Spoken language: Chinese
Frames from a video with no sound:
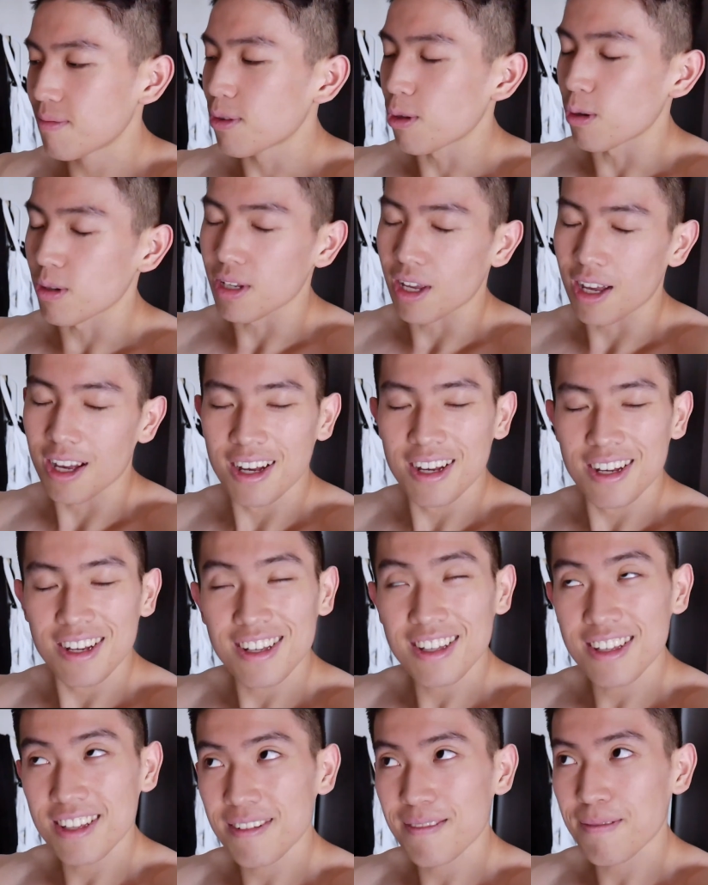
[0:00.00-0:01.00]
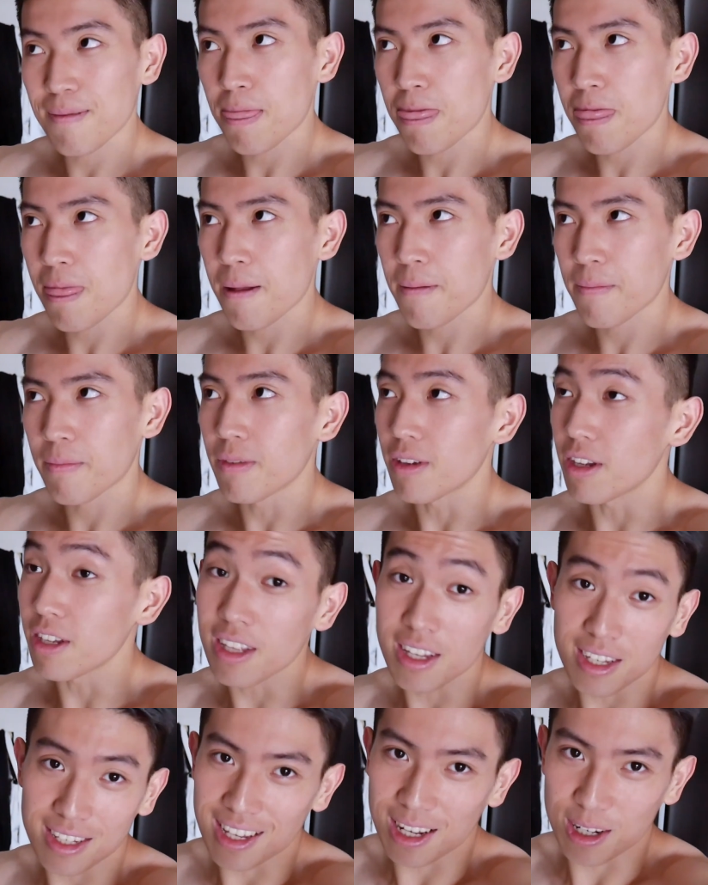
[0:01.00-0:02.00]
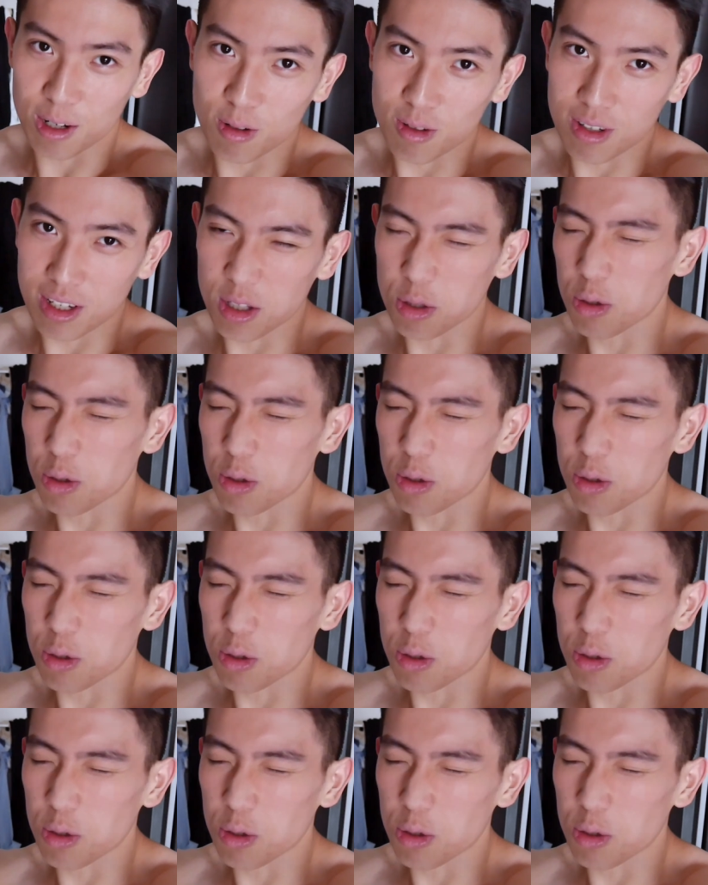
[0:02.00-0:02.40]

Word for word: 多少？一点三公斤，